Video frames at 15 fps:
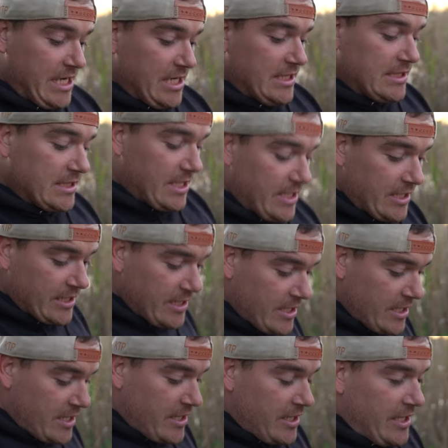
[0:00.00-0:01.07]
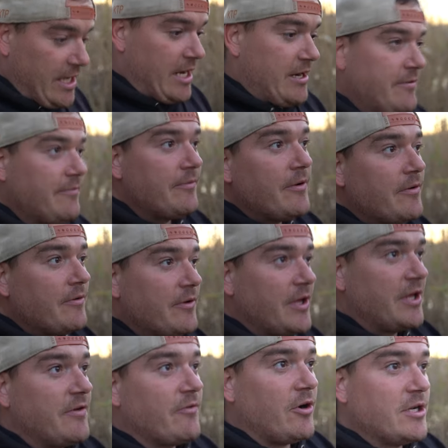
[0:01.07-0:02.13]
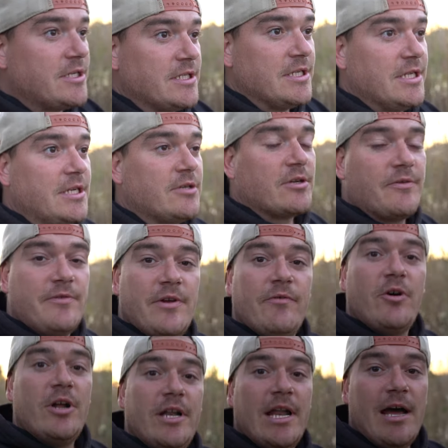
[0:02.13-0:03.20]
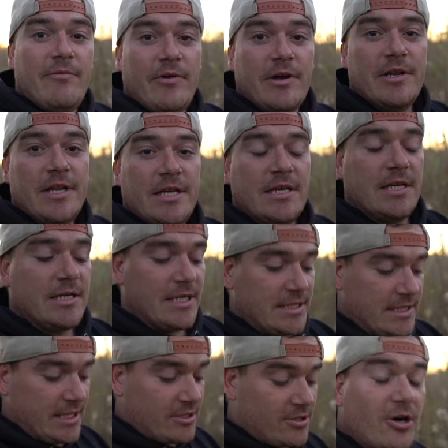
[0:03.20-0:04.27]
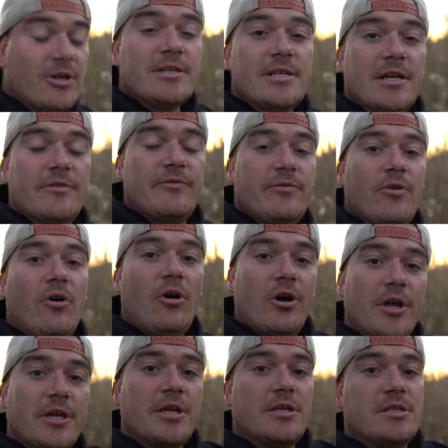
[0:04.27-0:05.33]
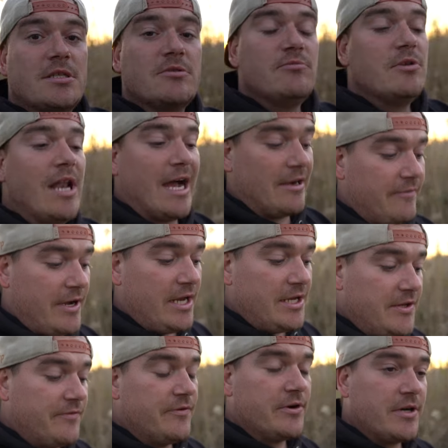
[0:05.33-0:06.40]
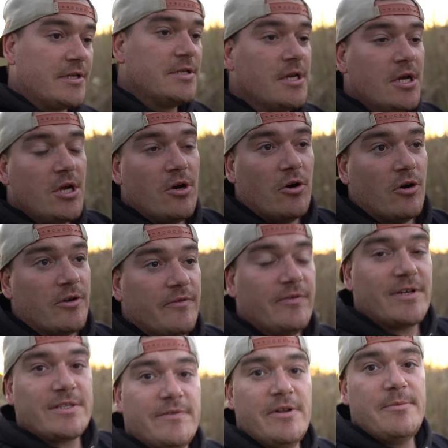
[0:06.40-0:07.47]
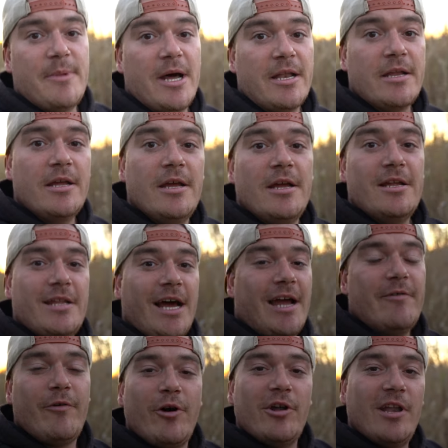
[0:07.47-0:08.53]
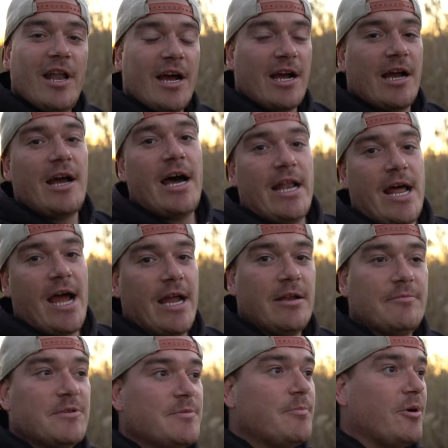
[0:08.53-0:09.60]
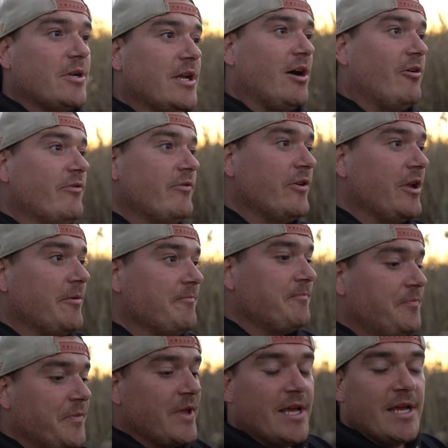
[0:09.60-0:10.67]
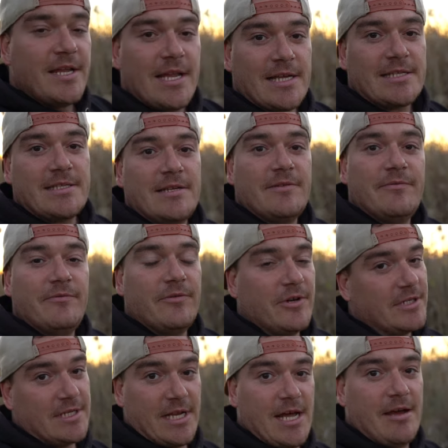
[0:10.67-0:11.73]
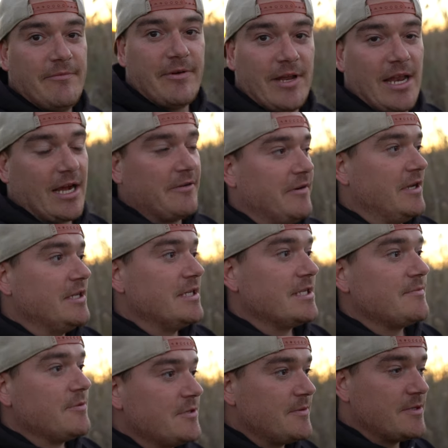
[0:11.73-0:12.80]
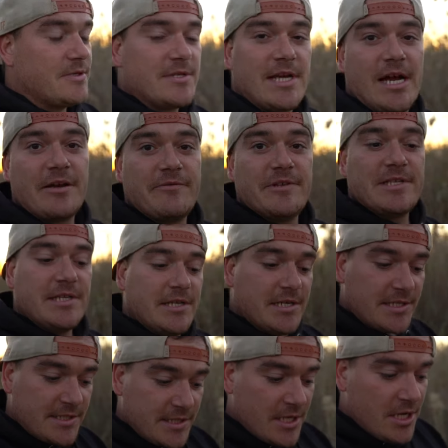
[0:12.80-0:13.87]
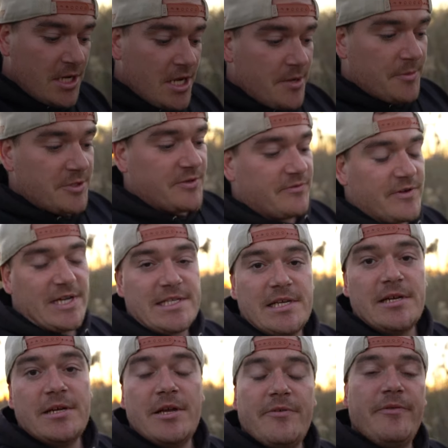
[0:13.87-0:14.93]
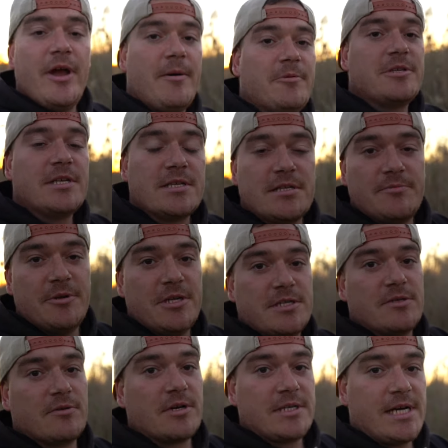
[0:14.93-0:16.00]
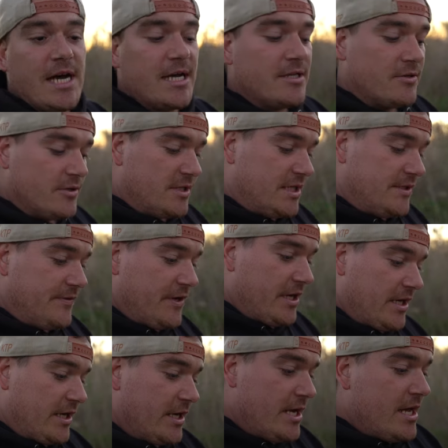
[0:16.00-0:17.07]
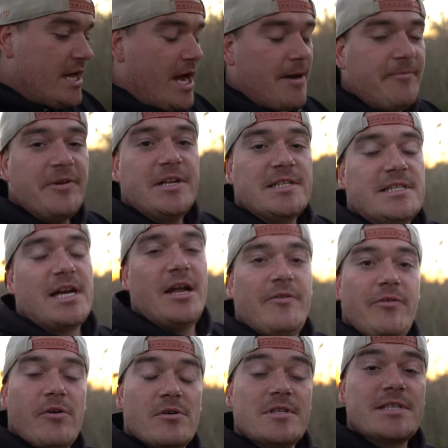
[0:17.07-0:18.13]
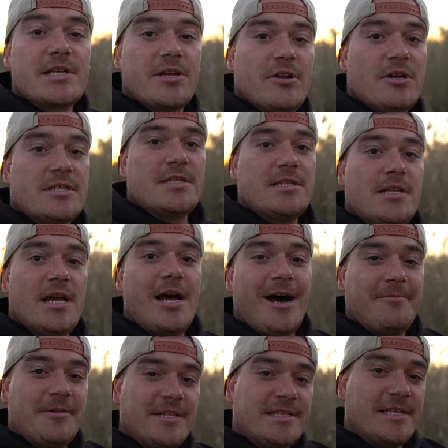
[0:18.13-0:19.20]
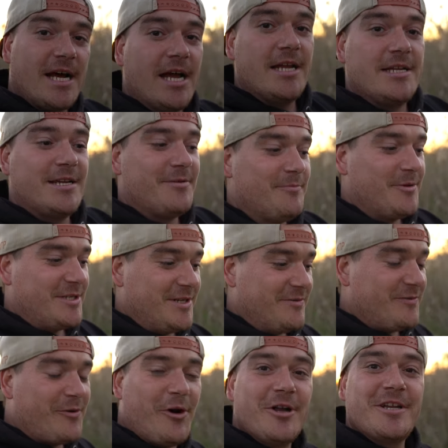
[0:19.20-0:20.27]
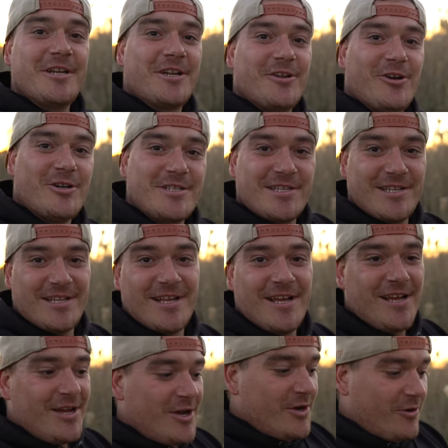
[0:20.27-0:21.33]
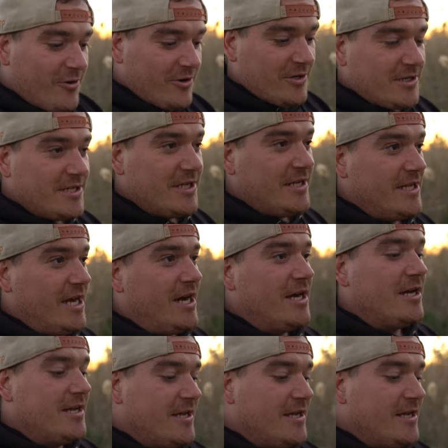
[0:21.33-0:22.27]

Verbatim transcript: ehrlich sein, ja, ich wollte nicht oder wir wollten einfach nicht, dass der Content für euch zu langweilig wird. Und was will man drei Wochen lang an einem Spot aufnehmen? Das wird dann einfach langweilig. Das muss man so sagen, wie es ist. Beziehungsweise wir haben uns das zumindest so gedacht. Und deswegen haben wir die Zeit für uns genossen, haben die Zeit mit den Freunden genossen. Und ja,